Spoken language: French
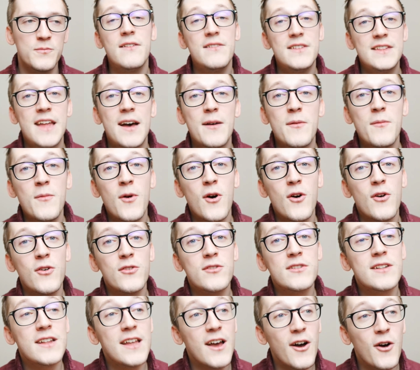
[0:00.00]

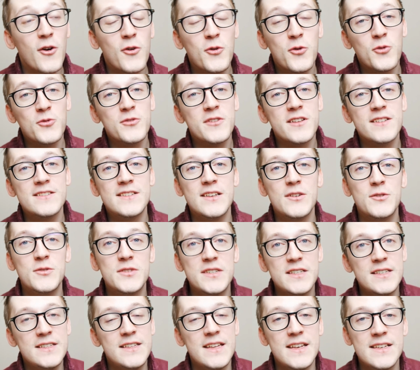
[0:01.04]
évidemment, les rencontres, c'est
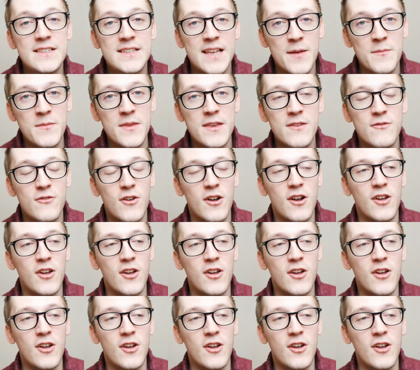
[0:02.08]
aussi des amis.